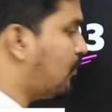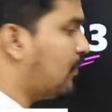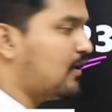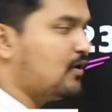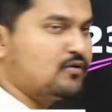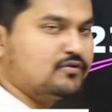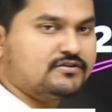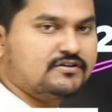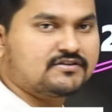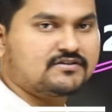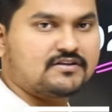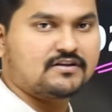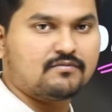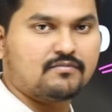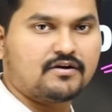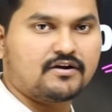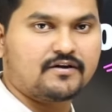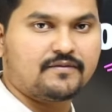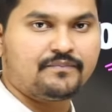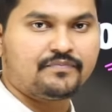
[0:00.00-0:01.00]
లోపలనే వచ్చేస్తుంది
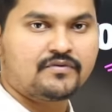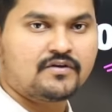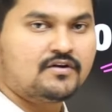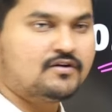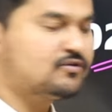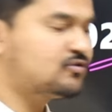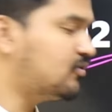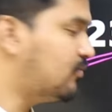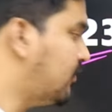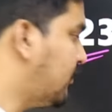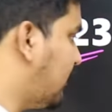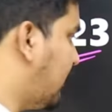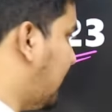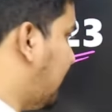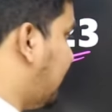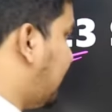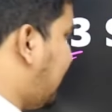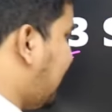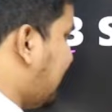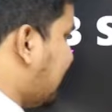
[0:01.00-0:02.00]
అనమాట సో మీరు
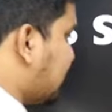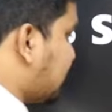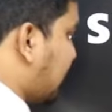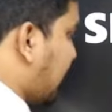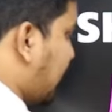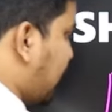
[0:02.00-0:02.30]
ఎంటీఎస్